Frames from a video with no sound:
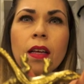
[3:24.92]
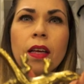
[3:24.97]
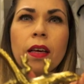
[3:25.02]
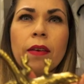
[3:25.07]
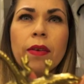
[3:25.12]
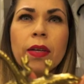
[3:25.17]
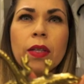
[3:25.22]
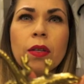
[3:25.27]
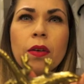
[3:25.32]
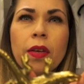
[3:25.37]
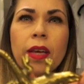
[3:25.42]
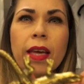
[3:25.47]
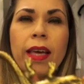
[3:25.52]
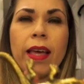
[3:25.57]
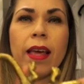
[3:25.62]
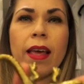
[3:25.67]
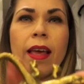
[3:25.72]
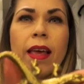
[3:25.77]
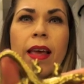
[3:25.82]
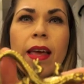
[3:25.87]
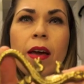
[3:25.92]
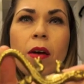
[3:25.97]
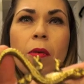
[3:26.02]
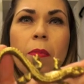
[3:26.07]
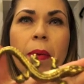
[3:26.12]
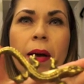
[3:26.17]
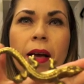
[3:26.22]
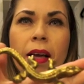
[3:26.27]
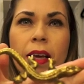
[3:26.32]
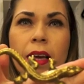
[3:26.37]
Eu adorei. Eu
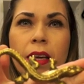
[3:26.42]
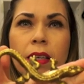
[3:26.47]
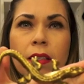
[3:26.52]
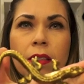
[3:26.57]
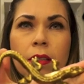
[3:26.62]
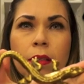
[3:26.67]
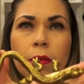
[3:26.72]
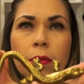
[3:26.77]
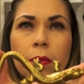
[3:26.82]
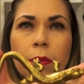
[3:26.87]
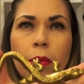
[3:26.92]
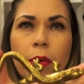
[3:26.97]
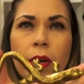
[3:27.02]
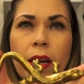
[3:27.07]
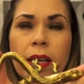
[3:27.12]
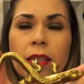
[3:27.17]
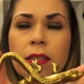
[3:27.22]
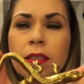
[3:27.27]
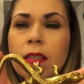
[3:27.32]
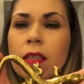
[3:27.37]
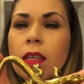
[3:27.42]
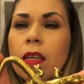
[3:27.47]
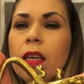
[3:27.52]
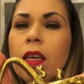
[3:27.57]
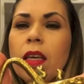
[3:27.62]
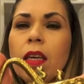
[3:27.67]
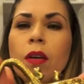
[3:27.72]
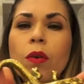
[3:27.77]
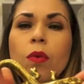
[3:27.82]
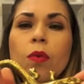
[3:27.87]
paguei por essa
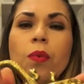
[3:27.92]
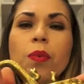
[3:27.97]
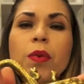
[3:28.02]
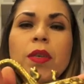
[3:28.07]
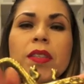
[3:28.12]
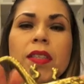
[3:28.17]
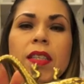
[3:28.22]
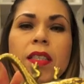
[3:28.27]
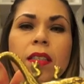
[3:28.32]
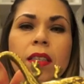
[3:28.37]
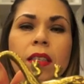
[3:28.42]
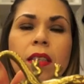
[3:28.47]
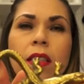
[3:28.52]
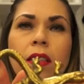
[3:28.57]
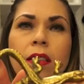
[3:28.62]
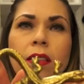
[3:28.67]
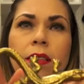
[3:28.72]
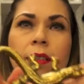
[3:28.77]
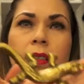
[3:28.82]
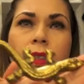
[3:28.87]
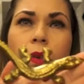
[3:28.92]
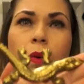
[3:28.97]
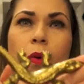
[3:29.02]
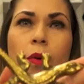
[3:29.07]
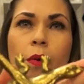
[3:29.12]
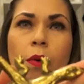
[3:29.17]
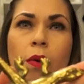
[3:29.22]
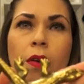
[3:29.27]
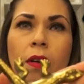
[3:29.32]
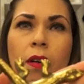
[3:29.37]
aqui
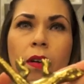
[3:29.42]
R$1,65.